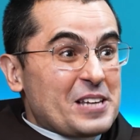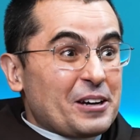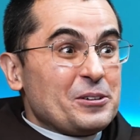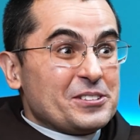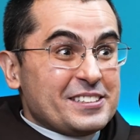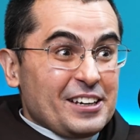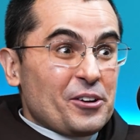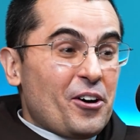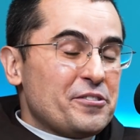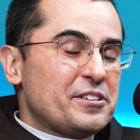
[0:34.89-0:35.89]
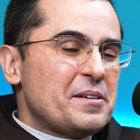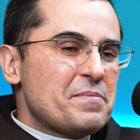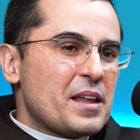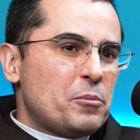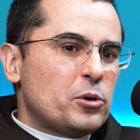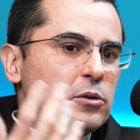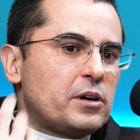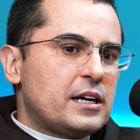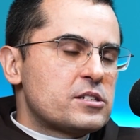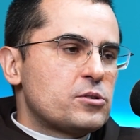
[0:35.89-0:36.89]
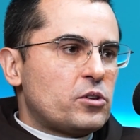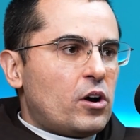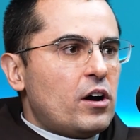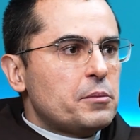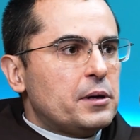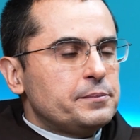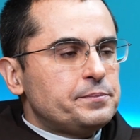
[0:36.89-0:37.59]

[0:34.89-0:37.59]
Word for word: século XIX, muito antes do dogma,